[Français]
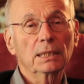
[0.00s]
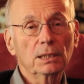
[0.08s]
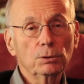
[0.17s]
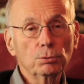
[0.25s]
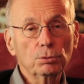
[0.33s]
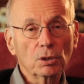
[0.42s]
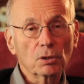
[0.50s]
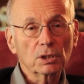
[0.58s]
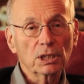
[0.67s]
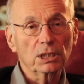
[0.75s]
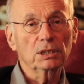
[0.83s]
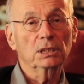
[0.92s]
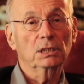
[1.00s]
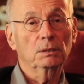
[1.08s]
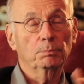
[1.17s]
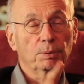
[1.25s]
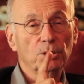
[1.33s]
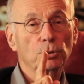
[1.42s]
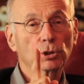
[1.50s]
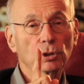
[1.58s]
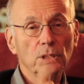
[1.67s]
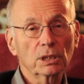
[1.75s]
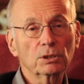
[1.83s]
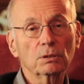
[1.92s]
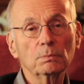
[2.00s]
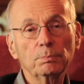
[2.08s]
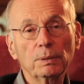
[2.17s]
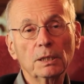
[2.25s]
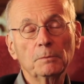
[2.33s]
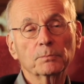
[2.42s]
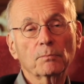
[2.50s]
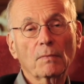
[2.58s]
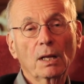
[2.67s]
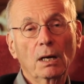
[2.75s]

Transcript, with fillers: est du temps gagné, parce que je ne raisonne pas